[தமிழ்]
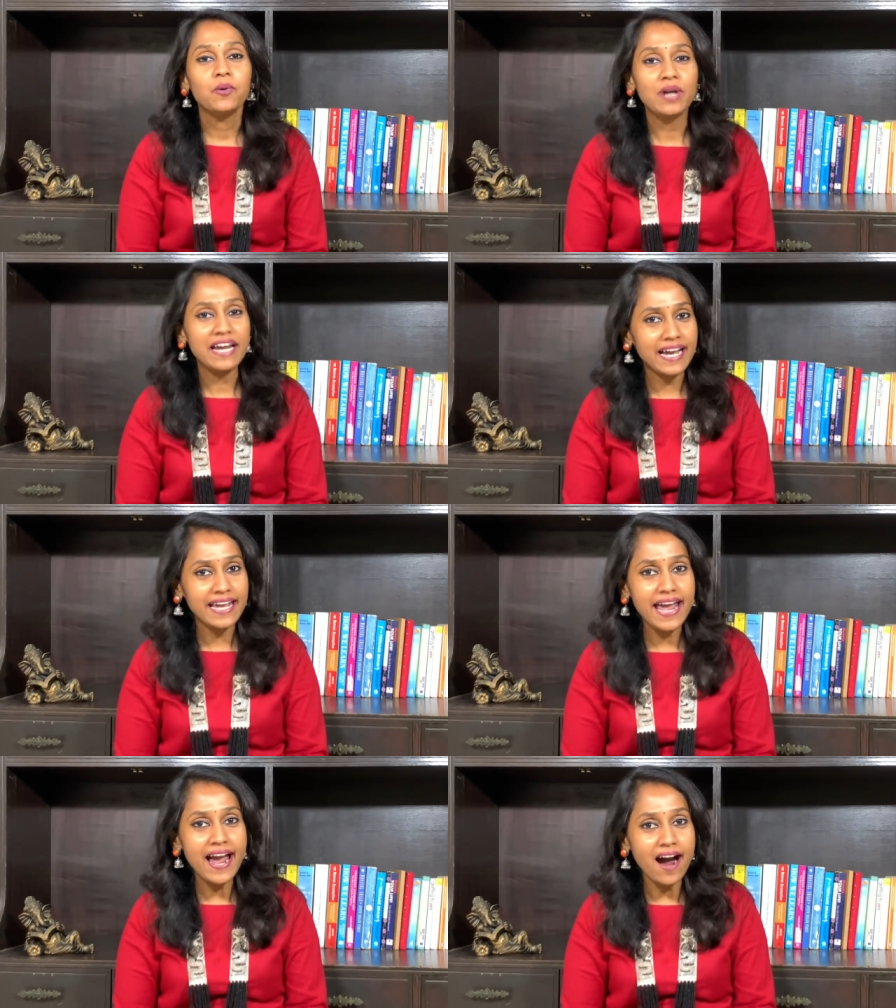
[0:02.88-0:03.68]

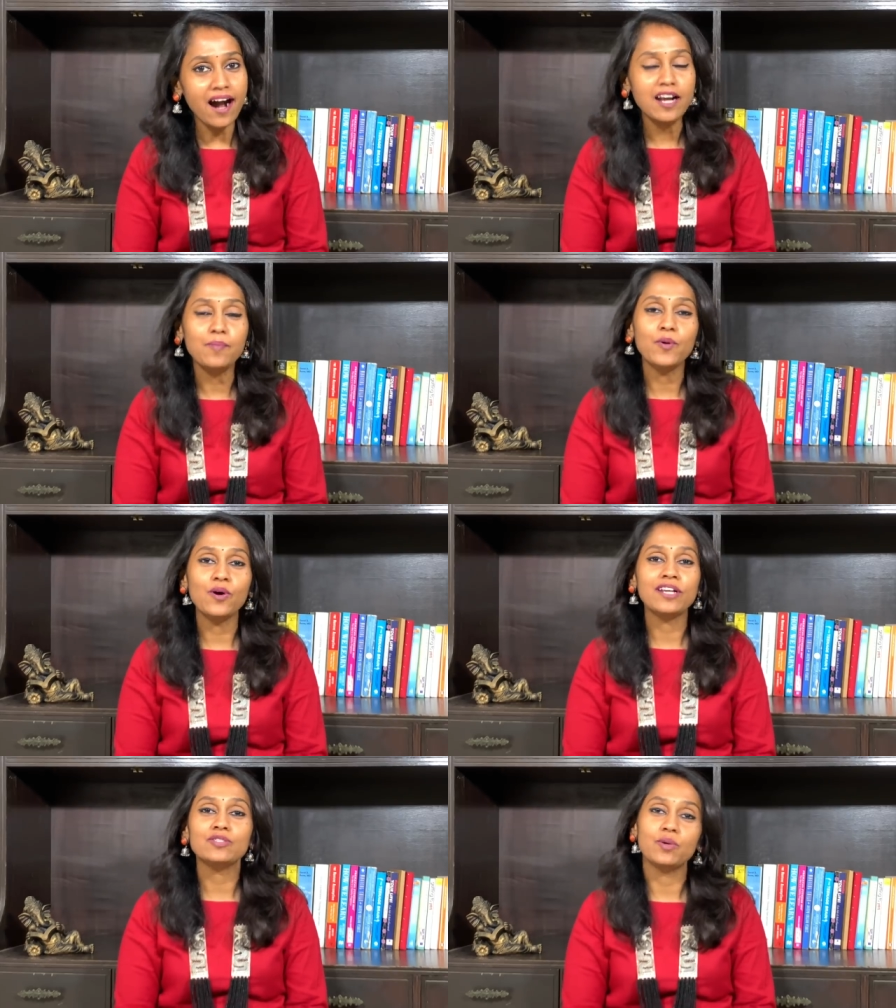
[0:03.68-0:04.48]
உலகையே ஆள
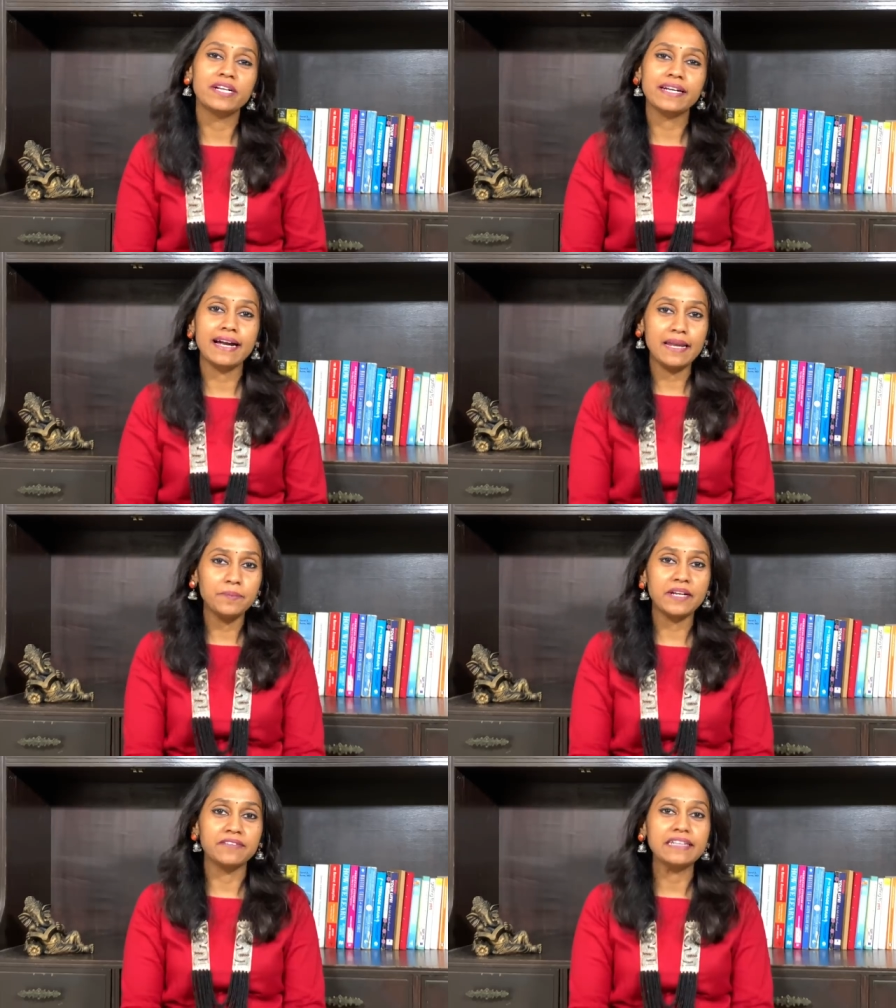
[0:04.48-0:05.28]
போறேன்னு சொல்லிட்டு
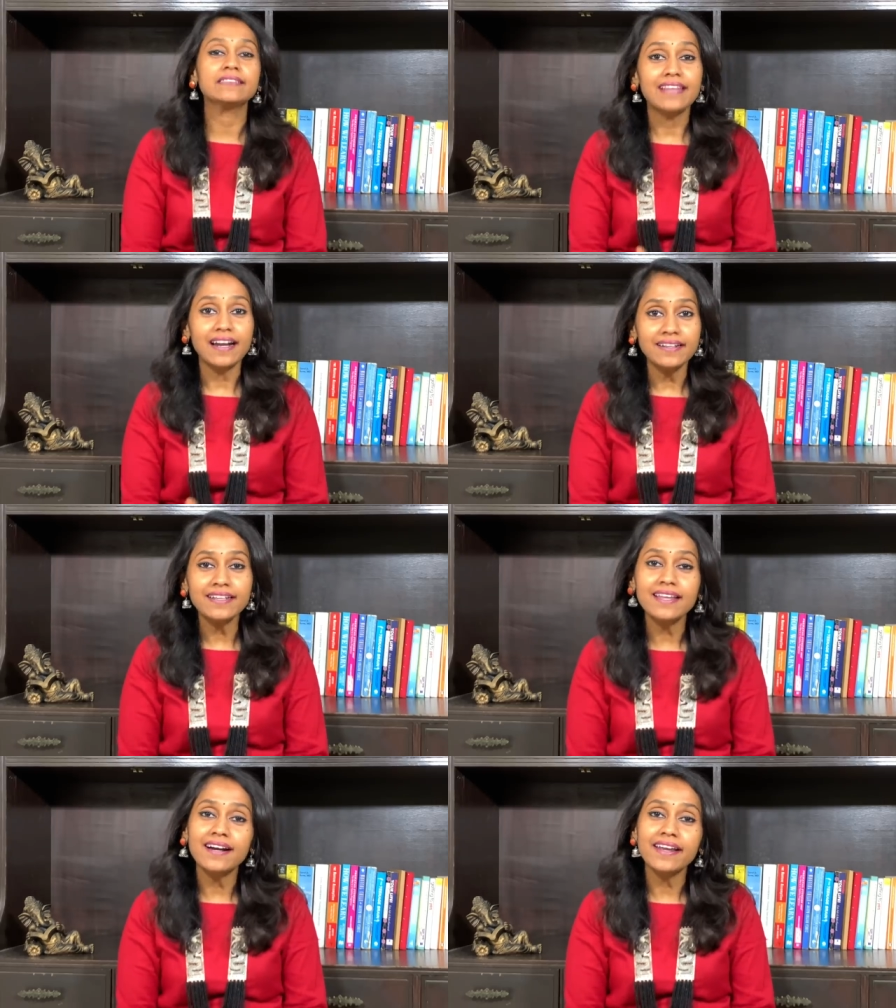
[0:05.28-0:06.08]
கிளம்புறவன் தன்னை
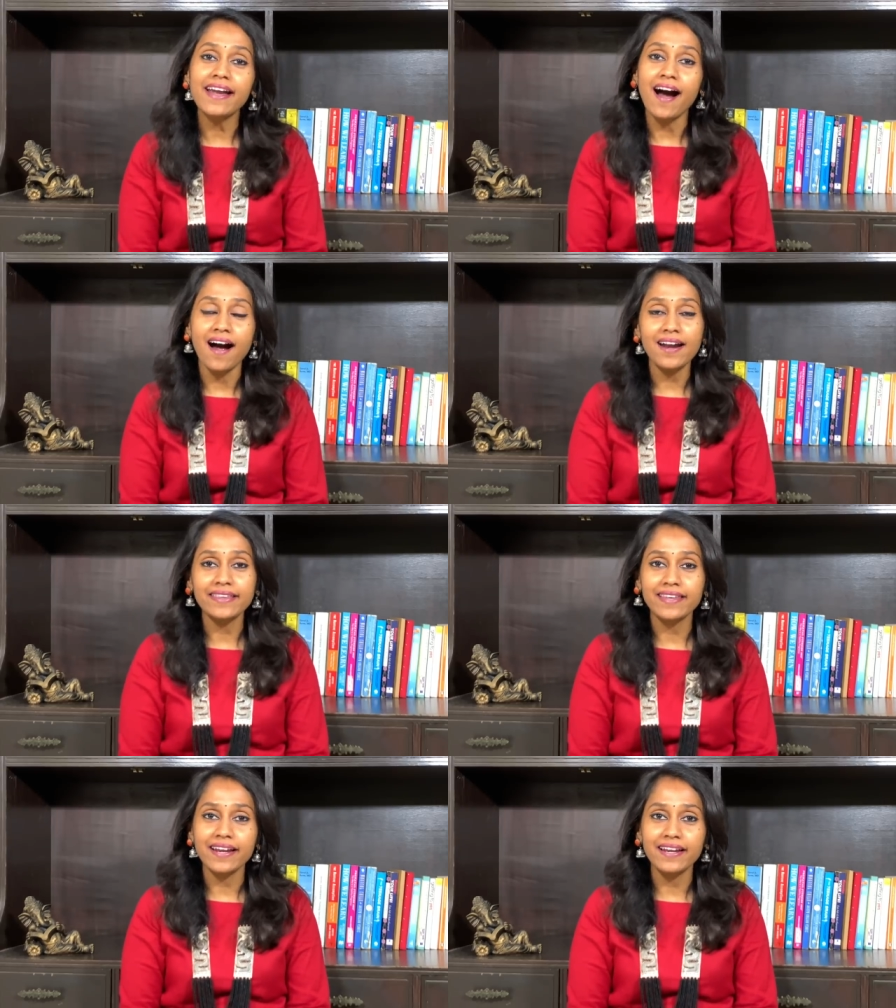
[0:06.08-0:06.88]
தானே ஆள
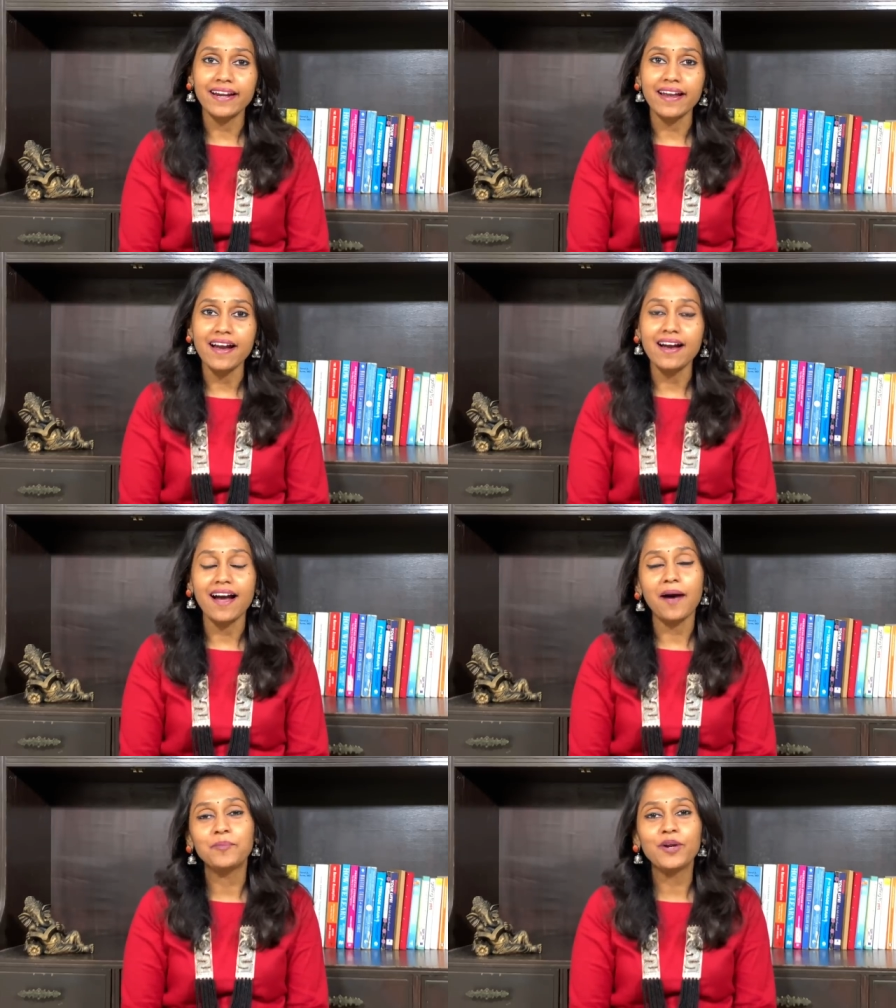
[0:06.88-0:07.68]
தெரியலனா
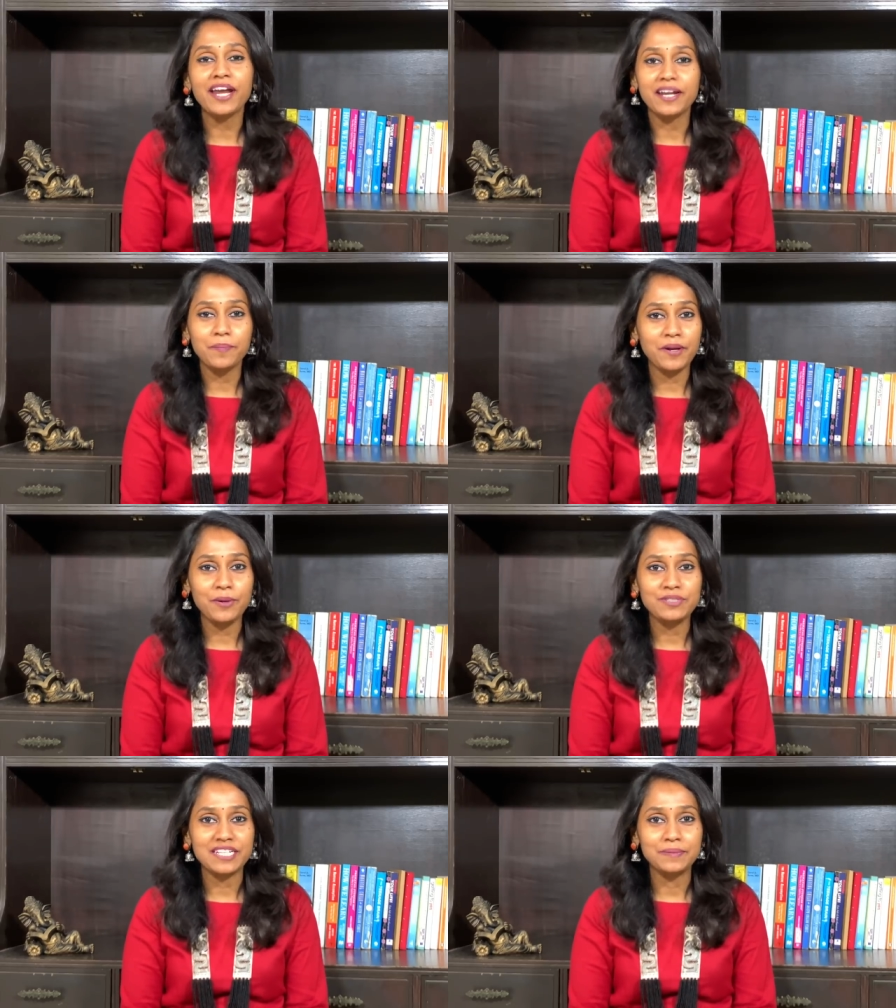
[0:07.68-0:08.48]
அப்புறம் என்ன
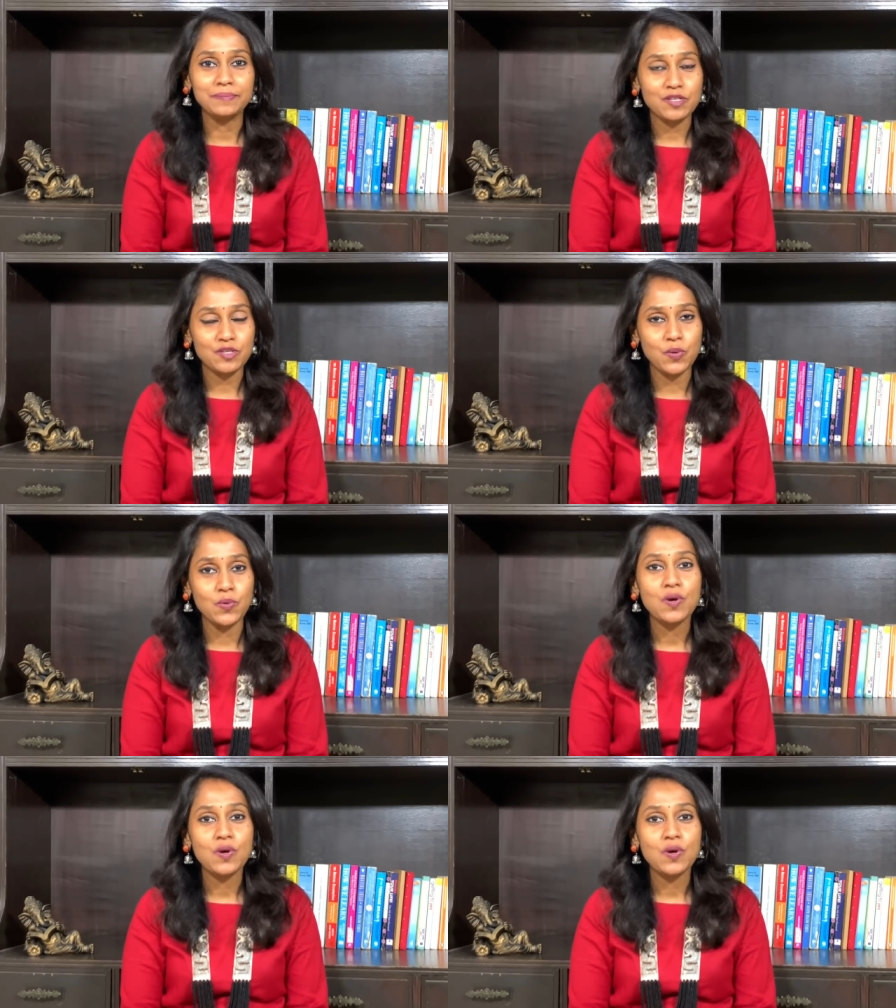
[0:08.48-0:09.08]
பிரயோஜனம் சோ